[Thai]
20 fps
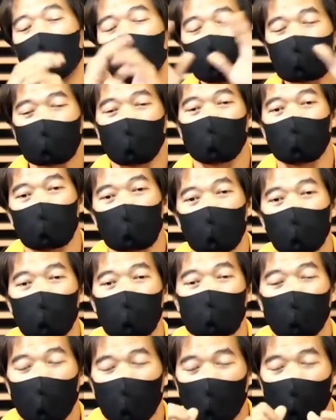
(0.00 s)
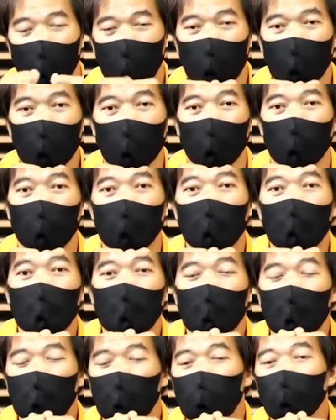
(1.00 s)
วเสร็จเป็นหน้าที่เรา
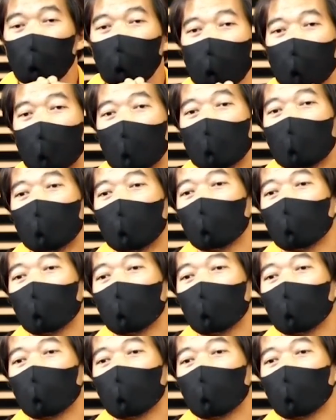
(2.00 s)
สุดท้ายแล้ว